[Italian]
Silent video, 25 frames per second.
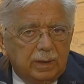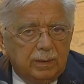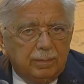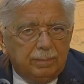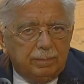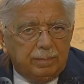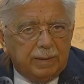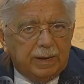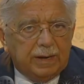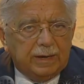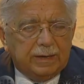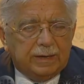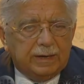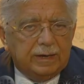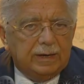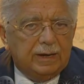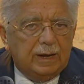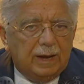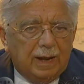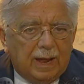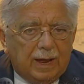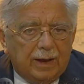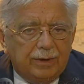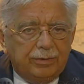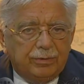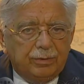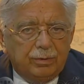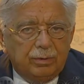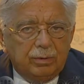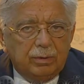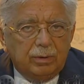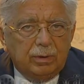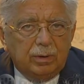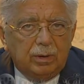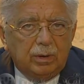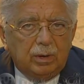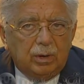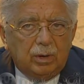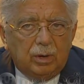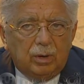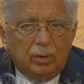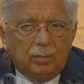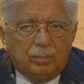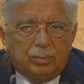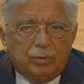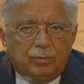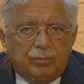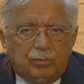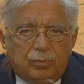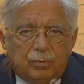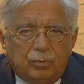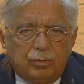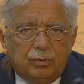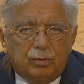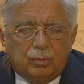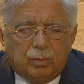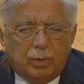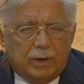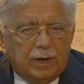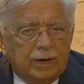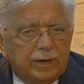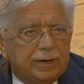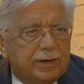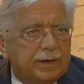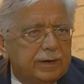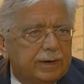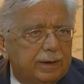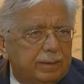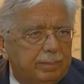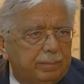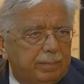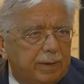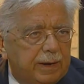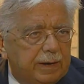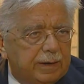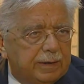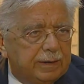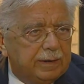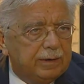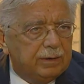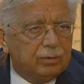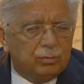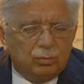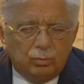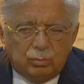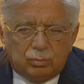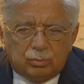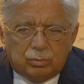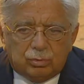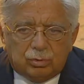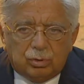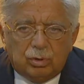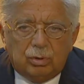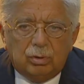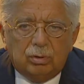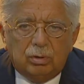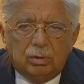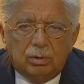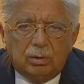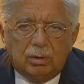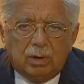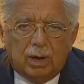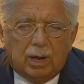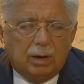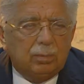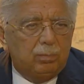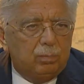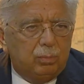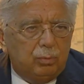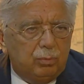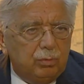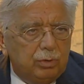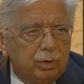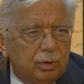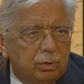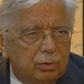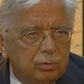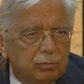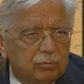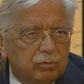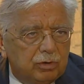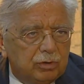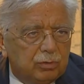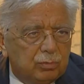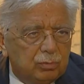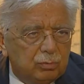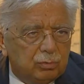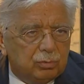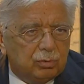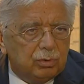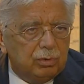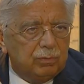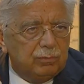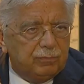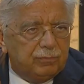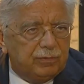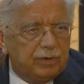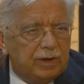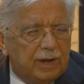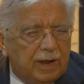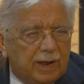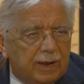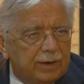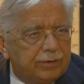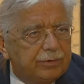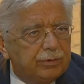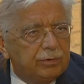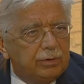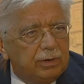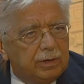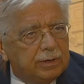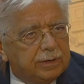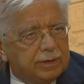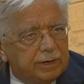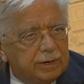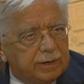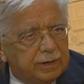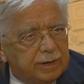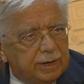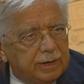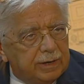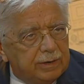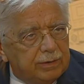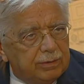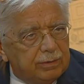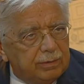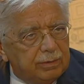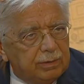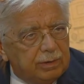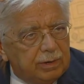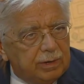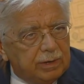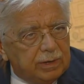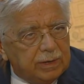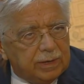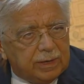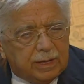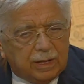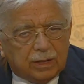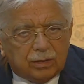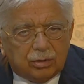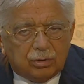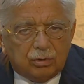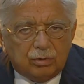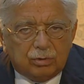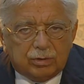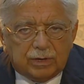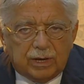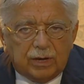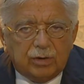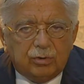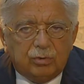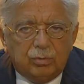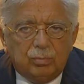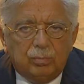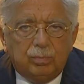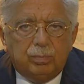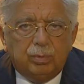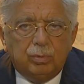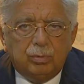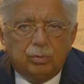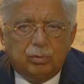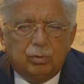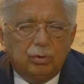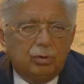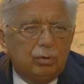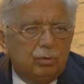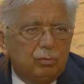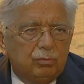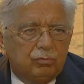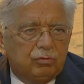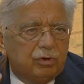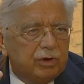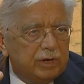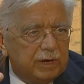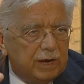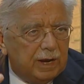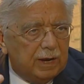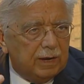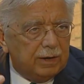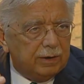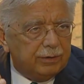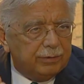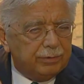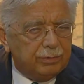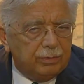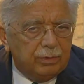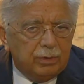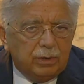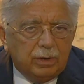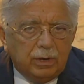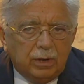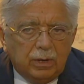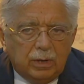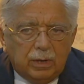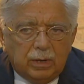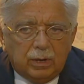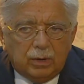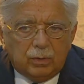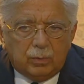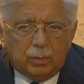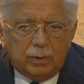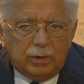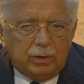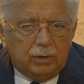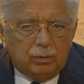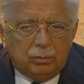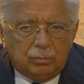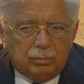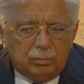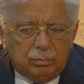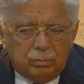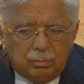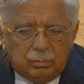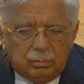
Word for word: metri di lato, profondo 43 metri, tutto al buio, cioè tutto infilato nel terreno, che ha soltanto un pozzo di luce in alto quindi un,